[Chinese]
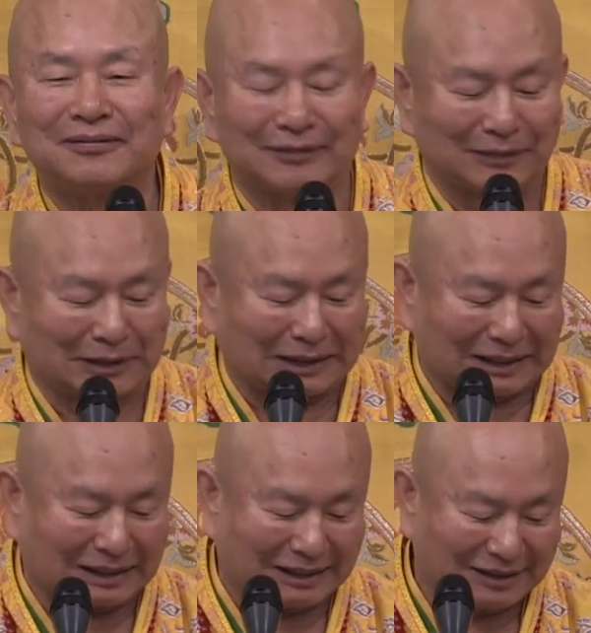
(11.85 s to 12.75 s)
啊，
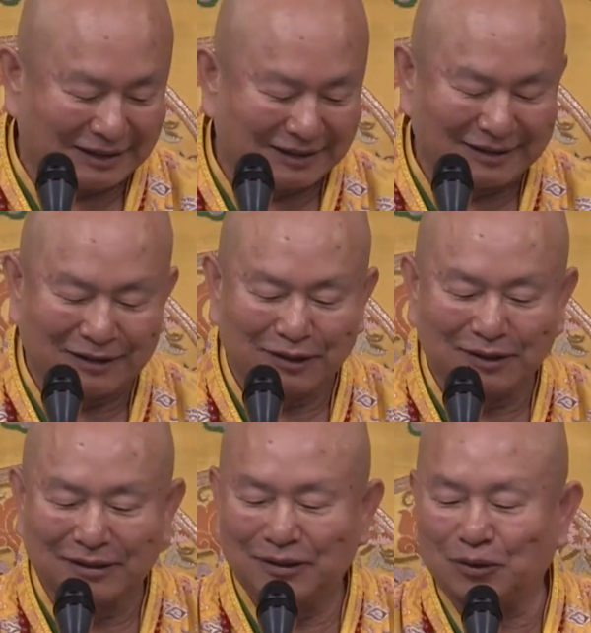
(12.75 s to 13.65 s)

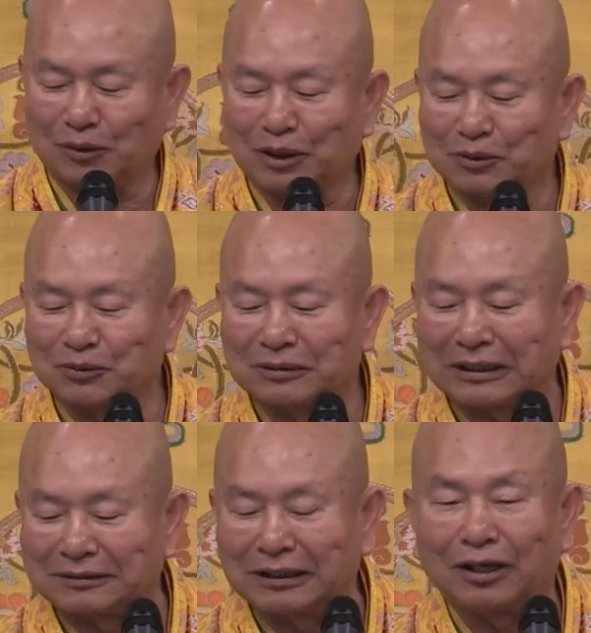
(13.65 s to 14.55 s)
我告诉大
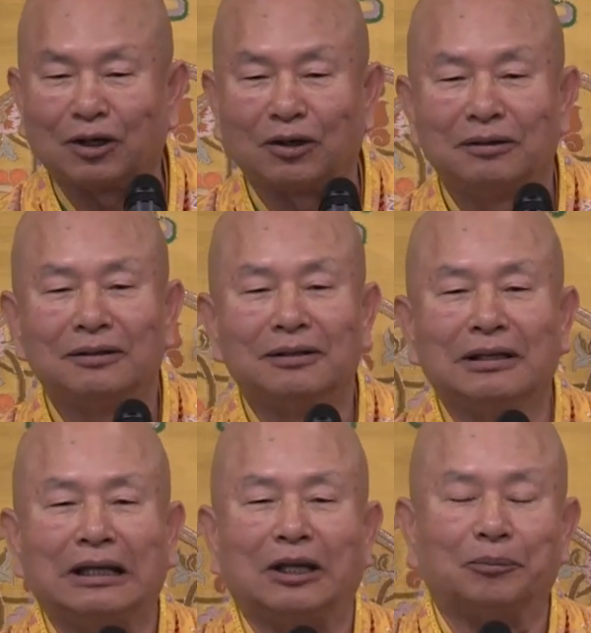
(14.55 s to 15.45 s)
家哦，
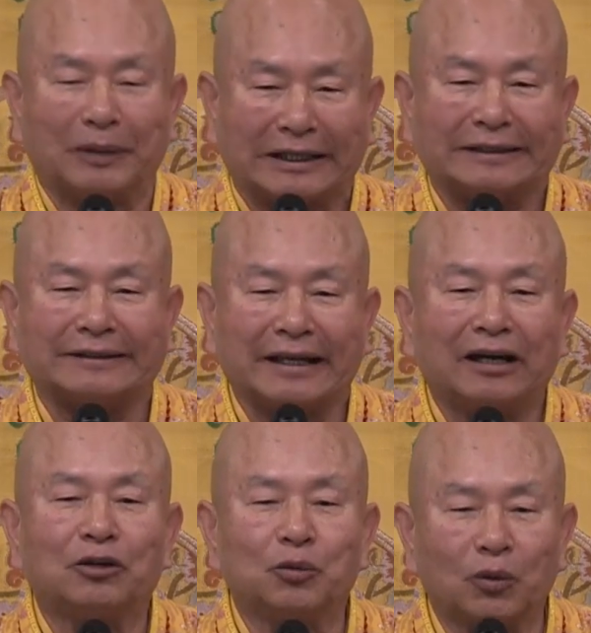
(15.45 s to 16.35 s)
每当
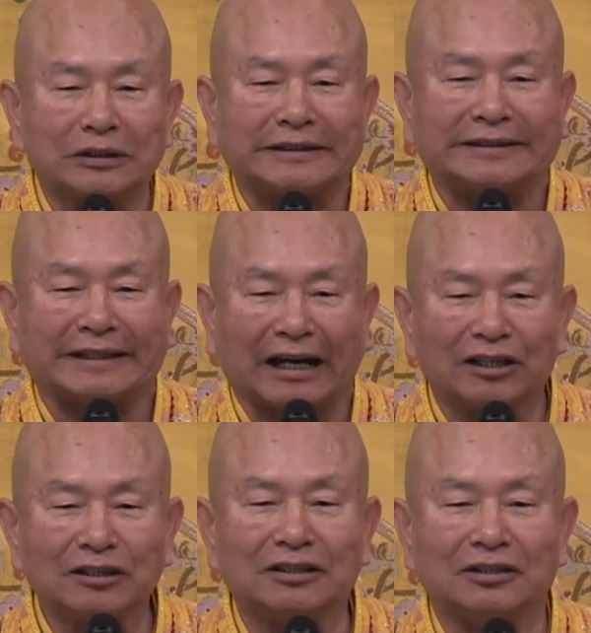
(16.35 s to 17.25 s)
我想你
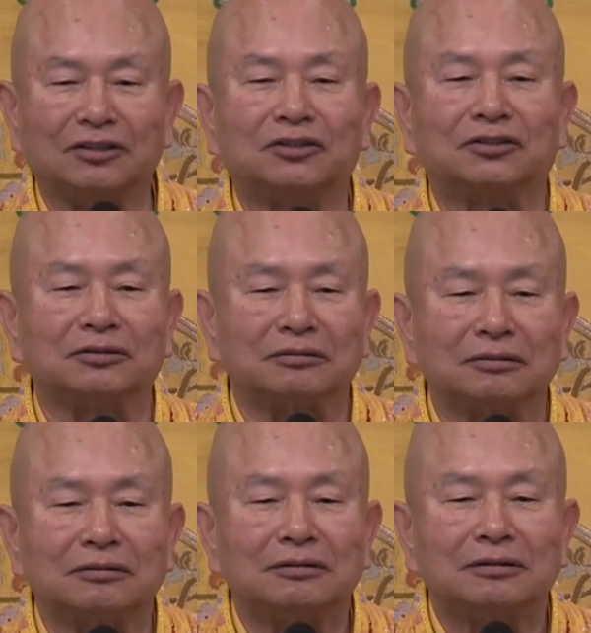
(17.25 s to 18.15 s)
一次，
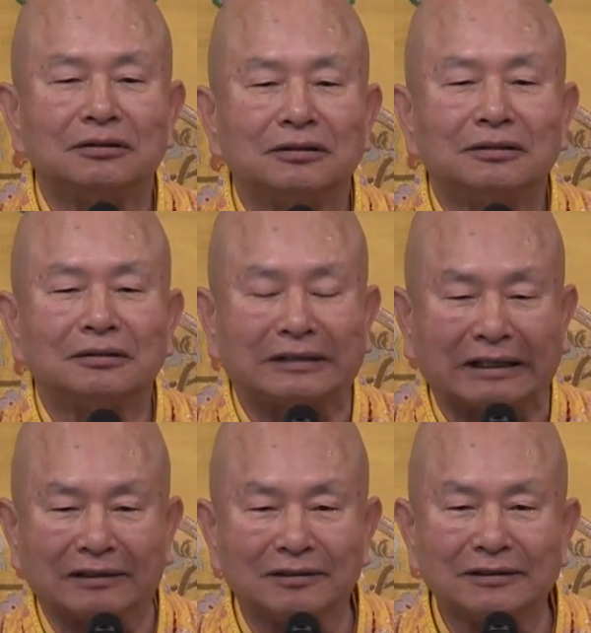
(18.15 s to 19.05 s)
天
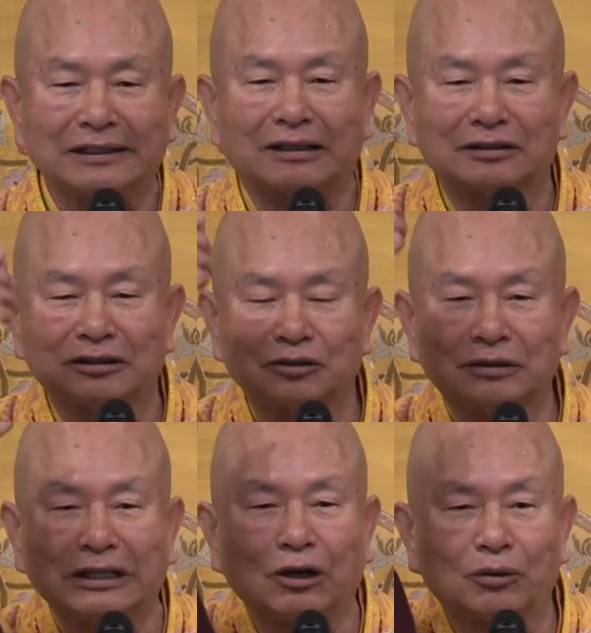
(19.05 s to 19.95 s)
上就
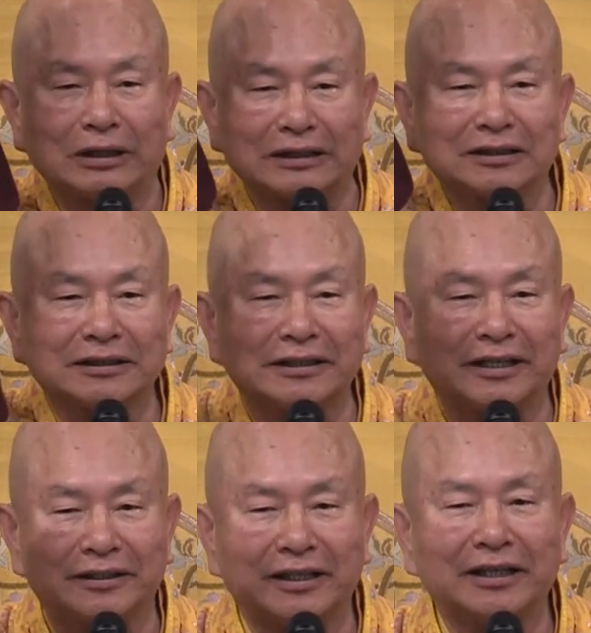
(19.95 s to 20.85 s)
掉了一个眼
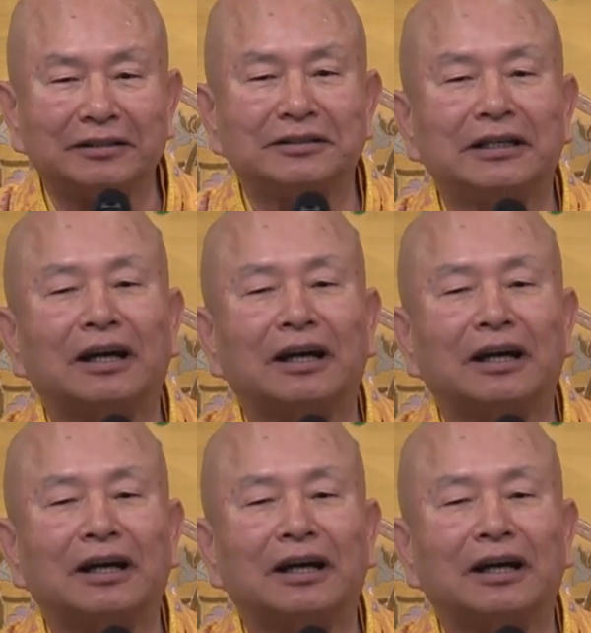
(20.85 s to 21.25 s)
泪下来。